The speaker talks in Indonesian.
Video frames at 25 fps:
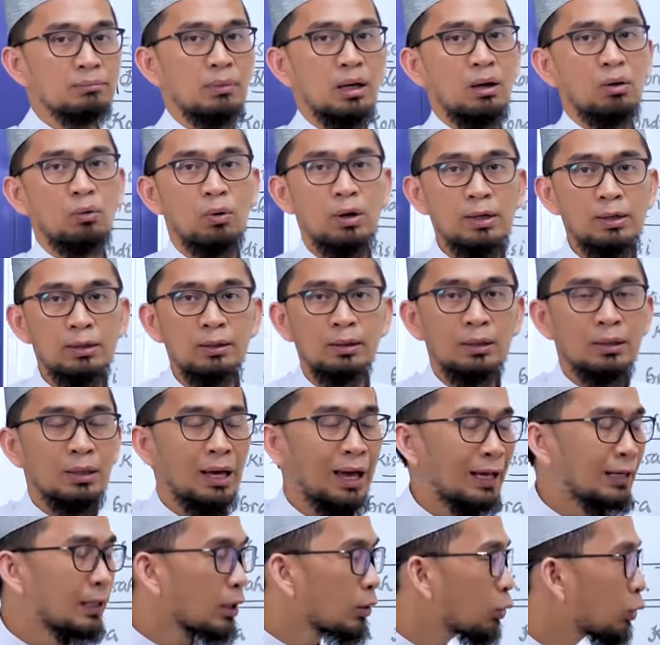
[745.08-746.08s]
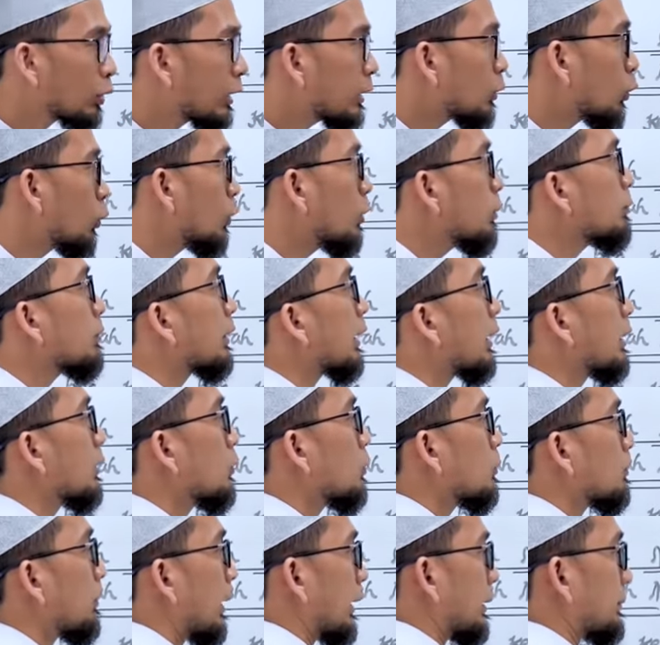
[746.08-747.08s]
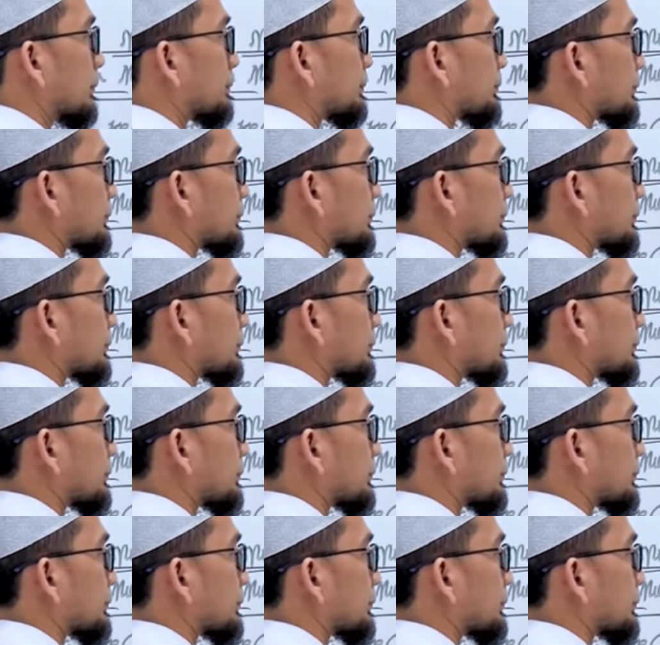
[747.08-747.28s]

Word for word: bahwa ada kurikulum kehidupan.